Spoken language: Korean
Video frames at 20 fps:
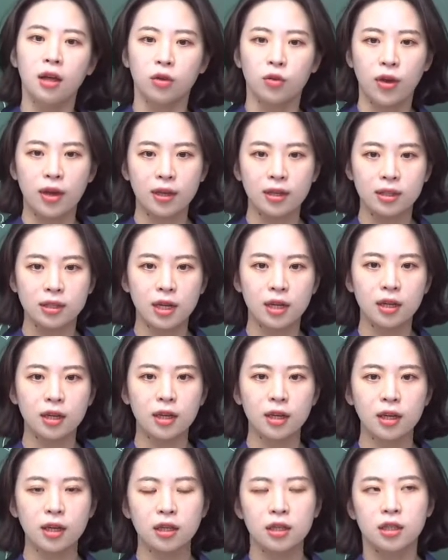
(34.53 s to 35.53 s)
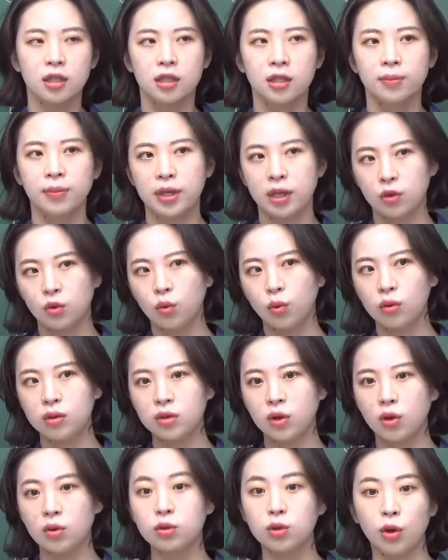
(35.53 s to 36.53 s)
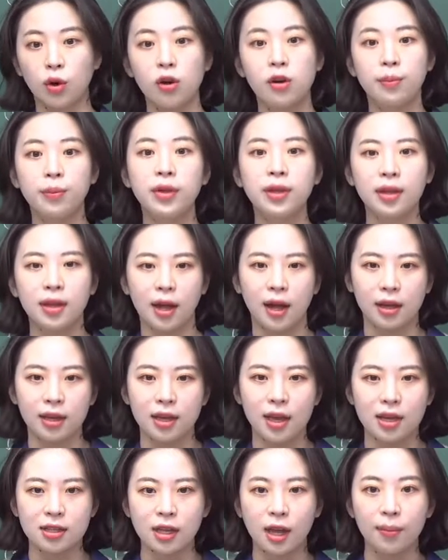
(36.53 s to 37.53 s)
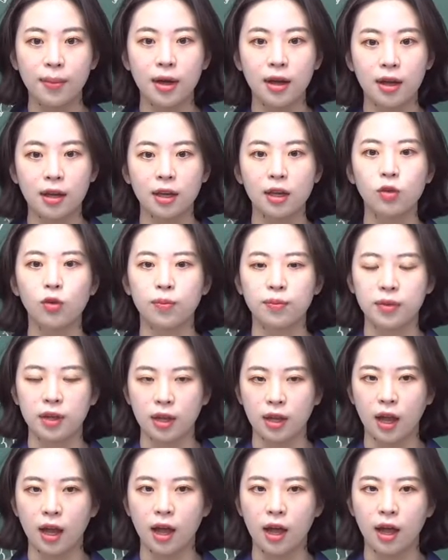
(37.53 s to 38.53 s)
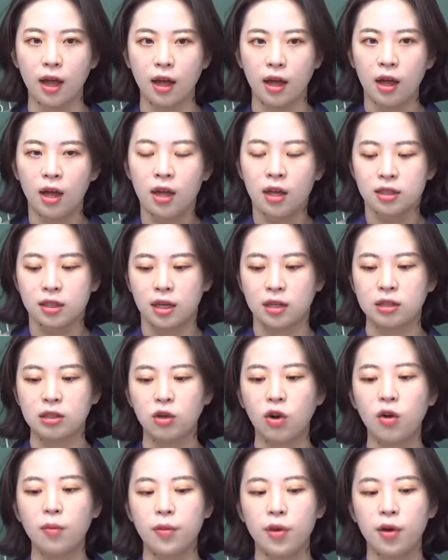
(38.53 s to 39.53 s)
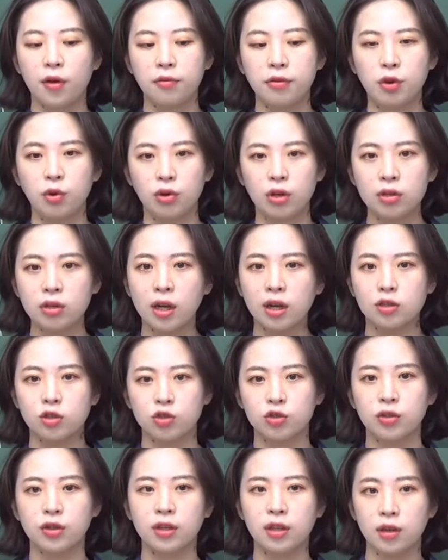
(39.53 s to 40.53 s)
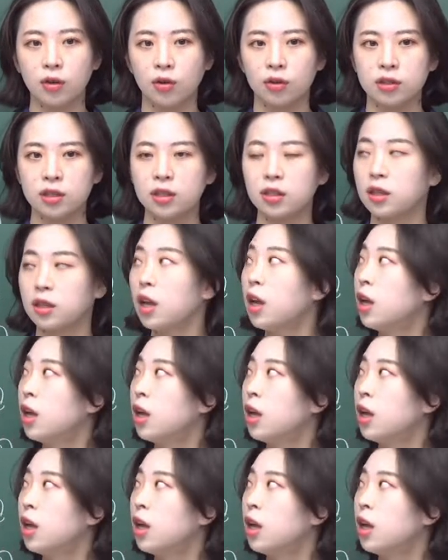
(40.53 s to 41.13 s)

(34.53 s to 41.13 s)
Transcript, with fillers: 굉장히 비교적 젊은 나이에 사망하게 됩니다. 자, 그러면 여기서 알 수 있는 것은